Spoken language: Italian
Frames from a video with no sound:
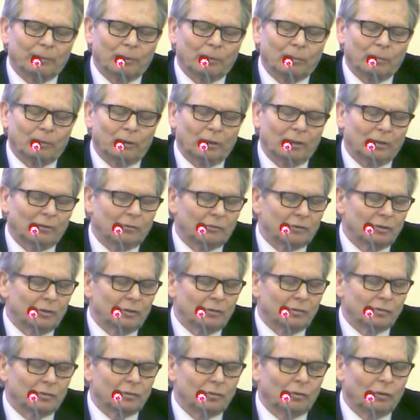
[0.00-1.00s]
proponendosi
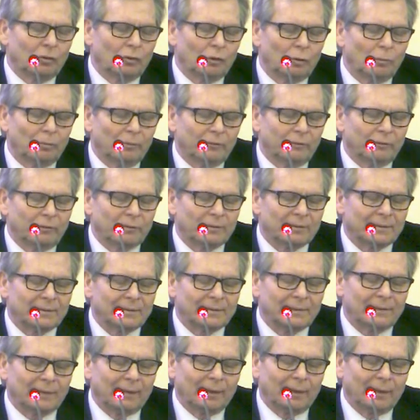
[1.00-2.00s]
non solo come forza
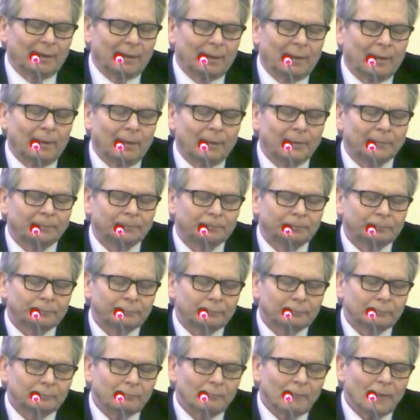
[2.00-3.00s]
sindacale